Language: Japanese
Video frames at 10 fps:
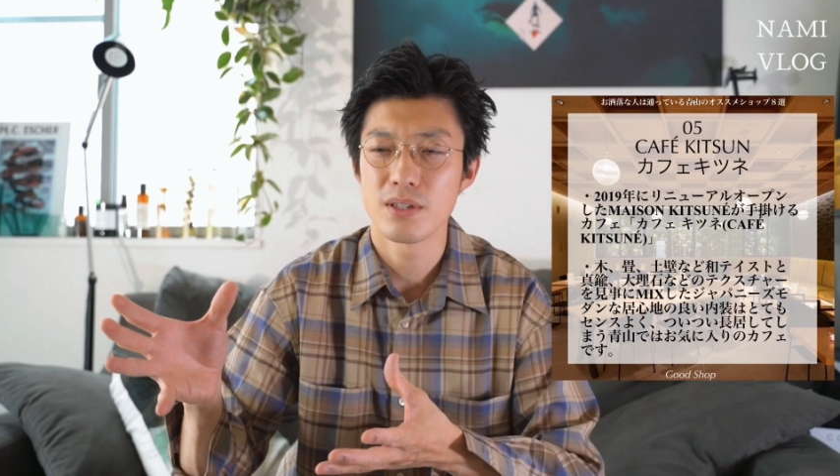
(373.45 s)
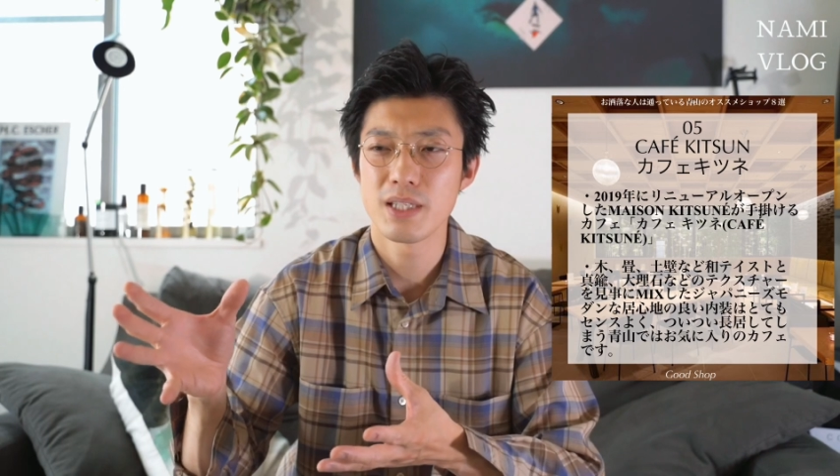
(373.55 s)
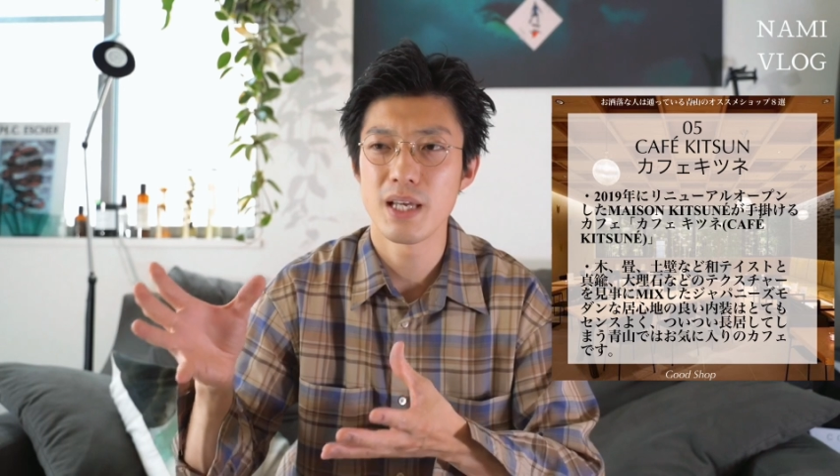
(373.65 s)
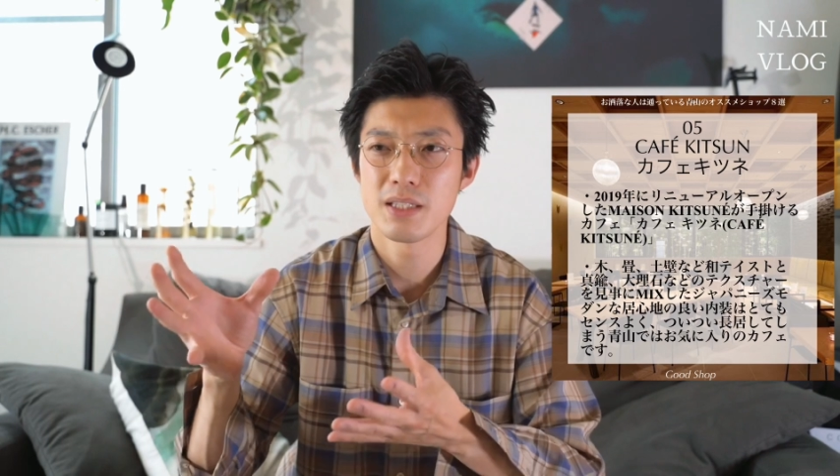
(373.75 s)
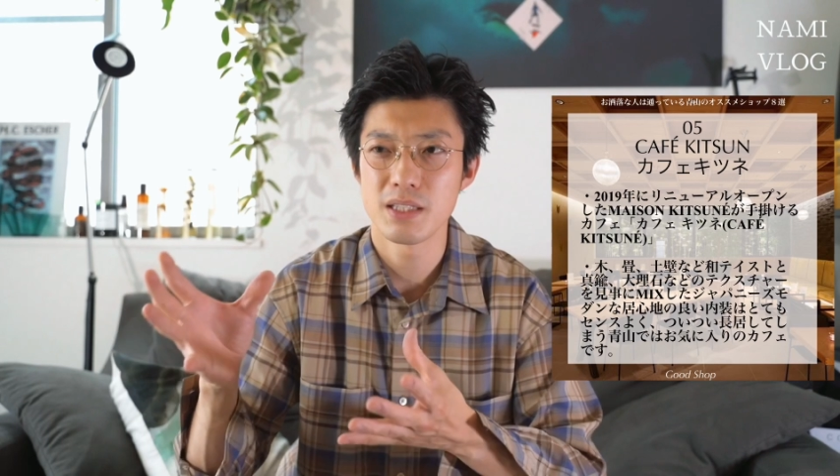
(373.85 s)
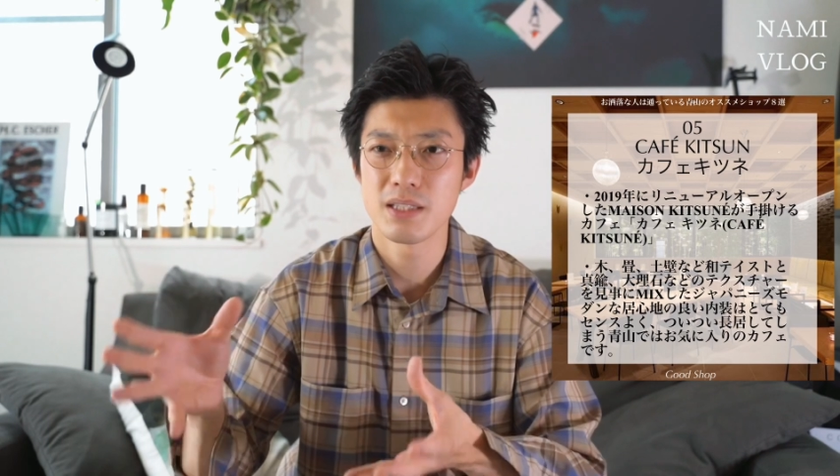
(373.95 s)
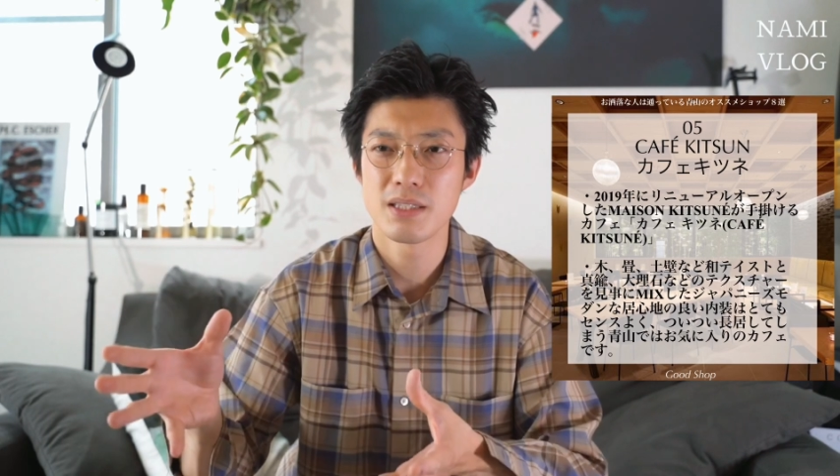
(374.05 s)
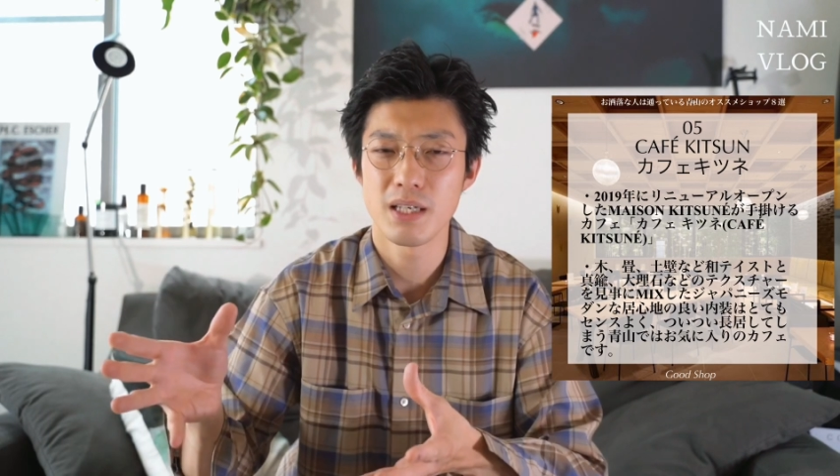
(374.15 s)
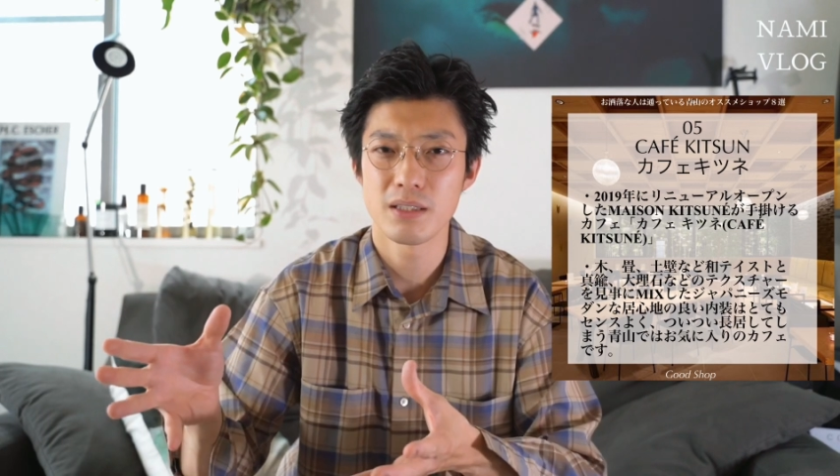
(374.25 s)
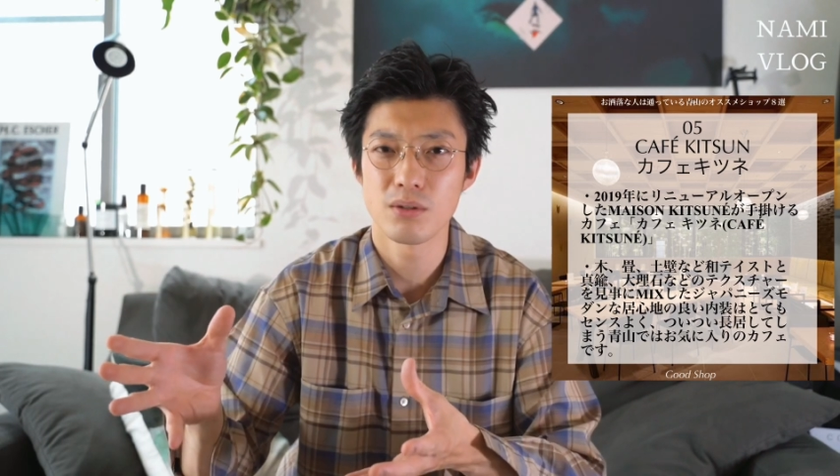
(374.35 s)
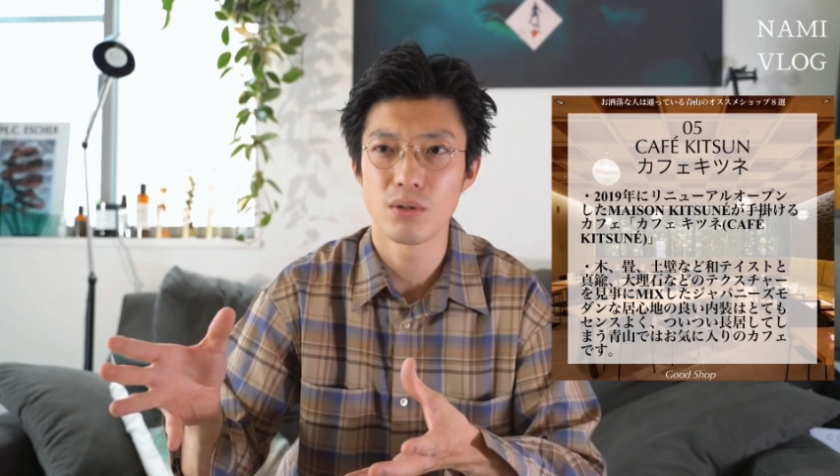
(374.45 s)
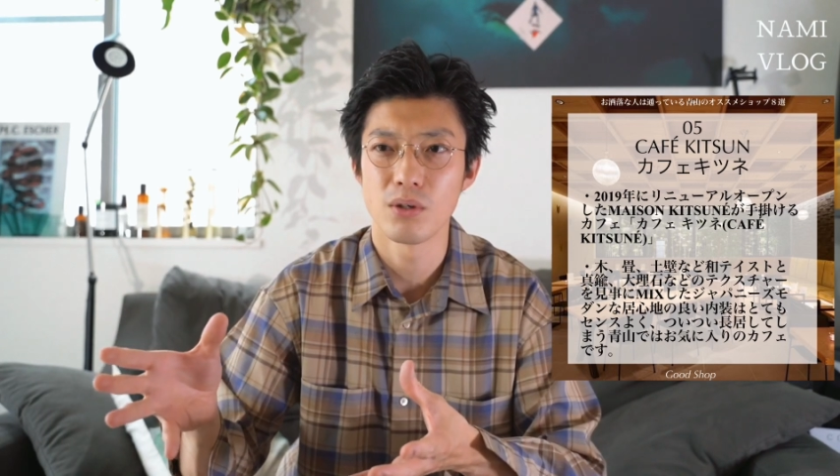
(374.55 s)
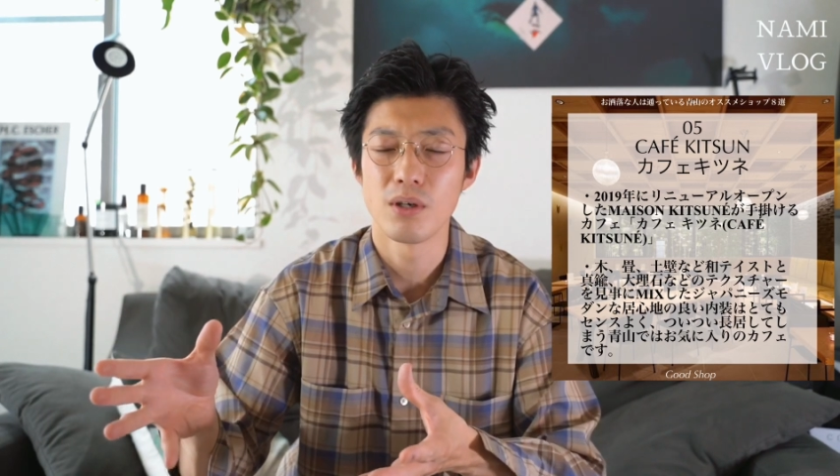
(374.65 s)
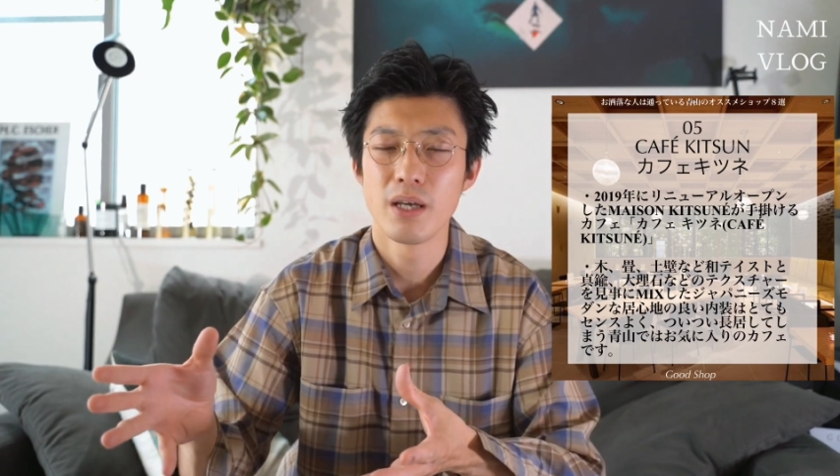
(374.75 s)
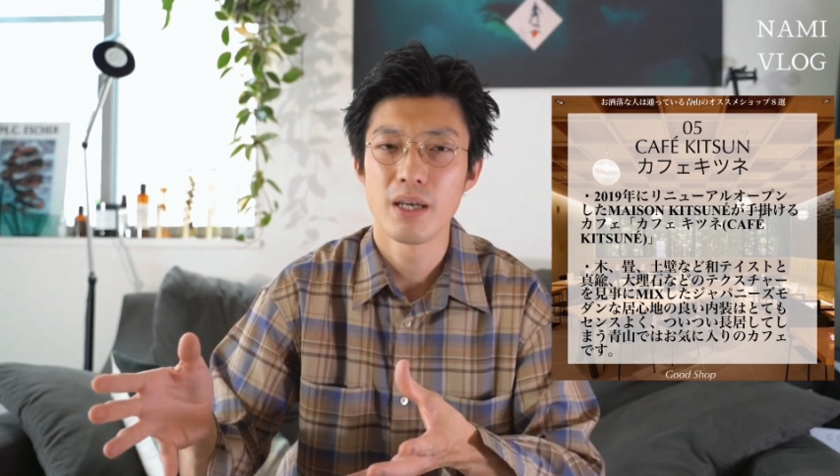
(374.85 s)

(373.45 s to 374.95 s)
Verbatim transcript: 精神性と、